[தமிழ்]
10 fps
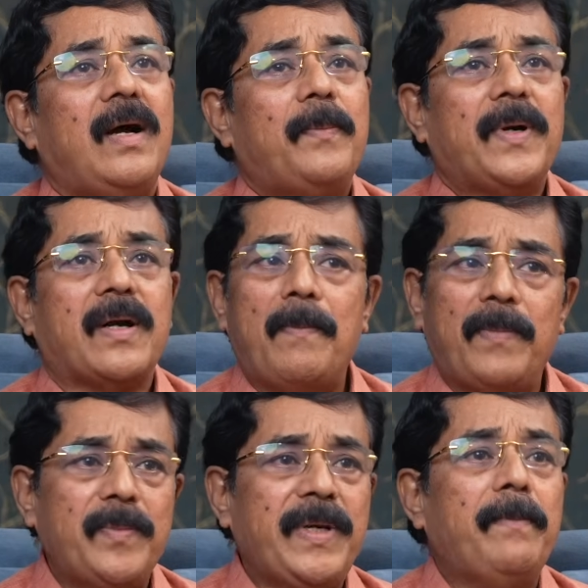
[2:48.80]
அப்போ
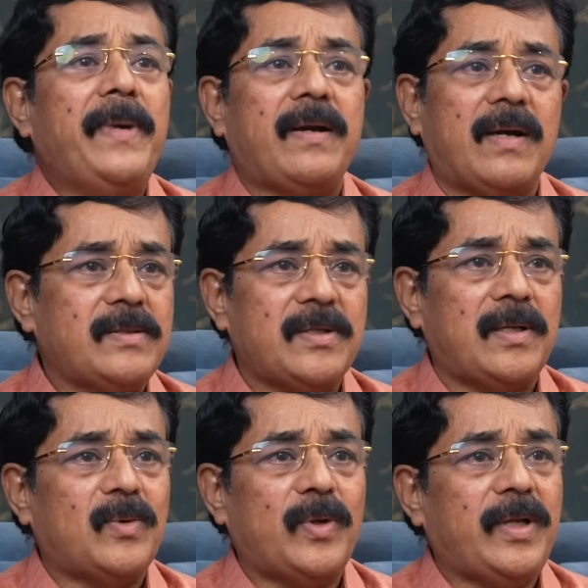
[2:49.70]
கம்பம் எம்ஏ
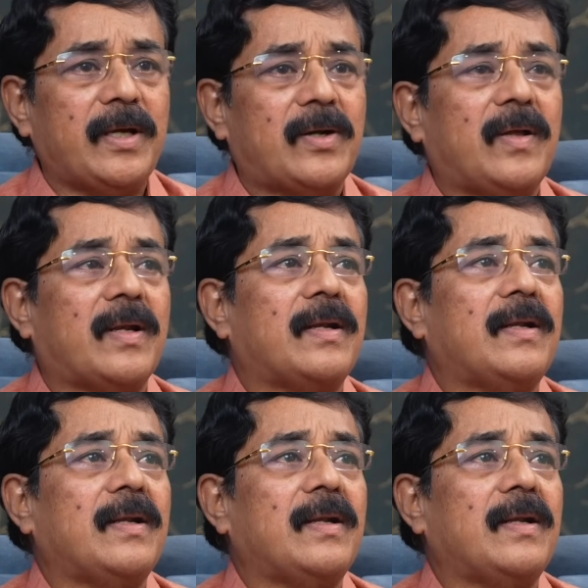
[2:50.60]
காஜான்னு ஒரு இயக்குனர்